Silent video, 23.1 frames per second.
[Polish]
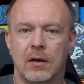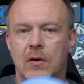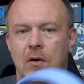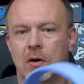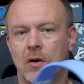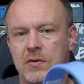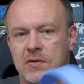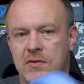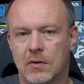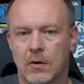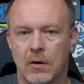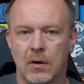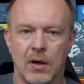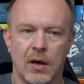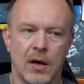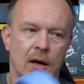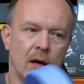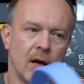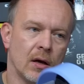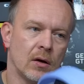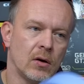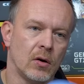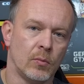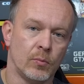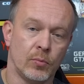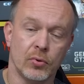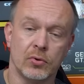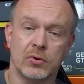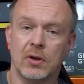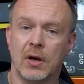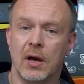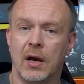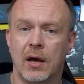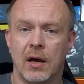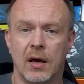konsola,
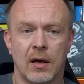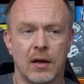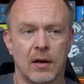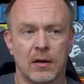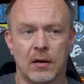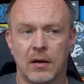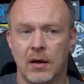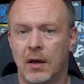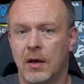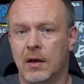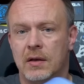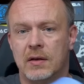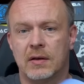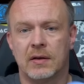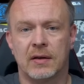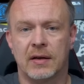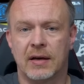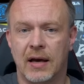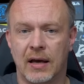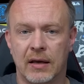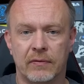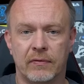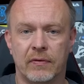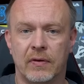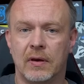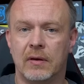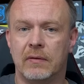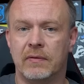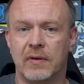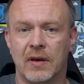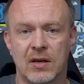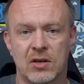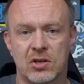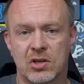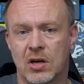komputer, hi-fi,
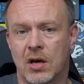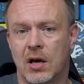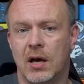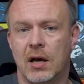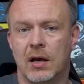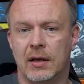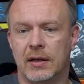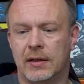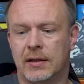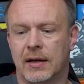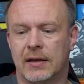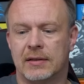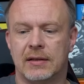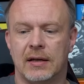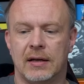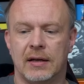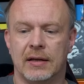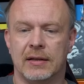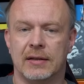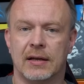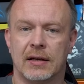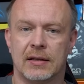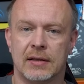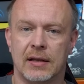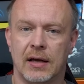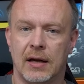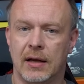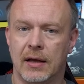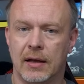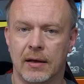wieża itd., tak itd. Tak